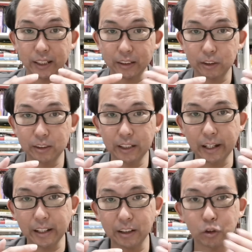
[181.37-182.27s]
这个这
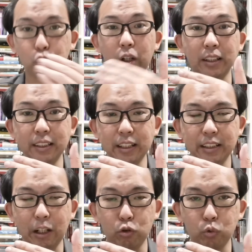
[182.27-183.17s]
一个诠释的
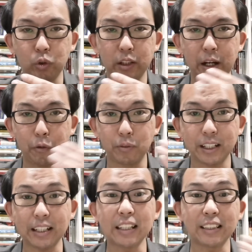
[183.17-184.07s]
角度啊，我们
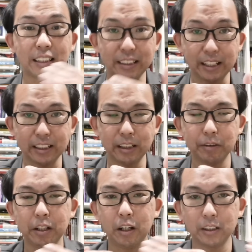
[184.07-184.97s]
讲已经解经
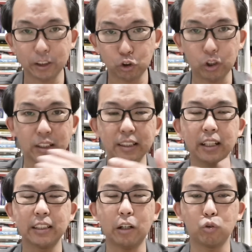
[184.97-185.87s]
啊，这个诠释
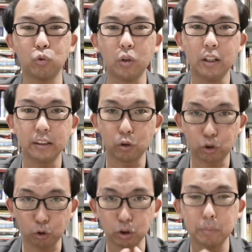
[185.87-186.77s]
的角度
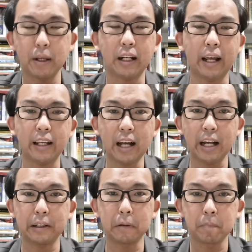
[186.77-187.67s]
从这边来
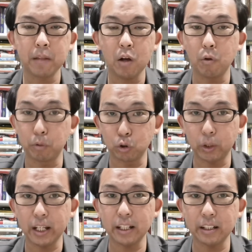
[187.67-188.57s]
看呢，我们就
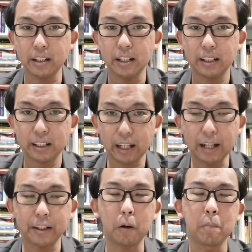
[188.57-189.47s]
可以
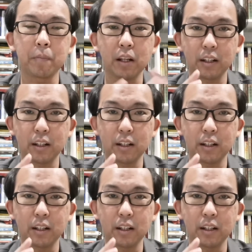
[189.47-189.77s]
看到。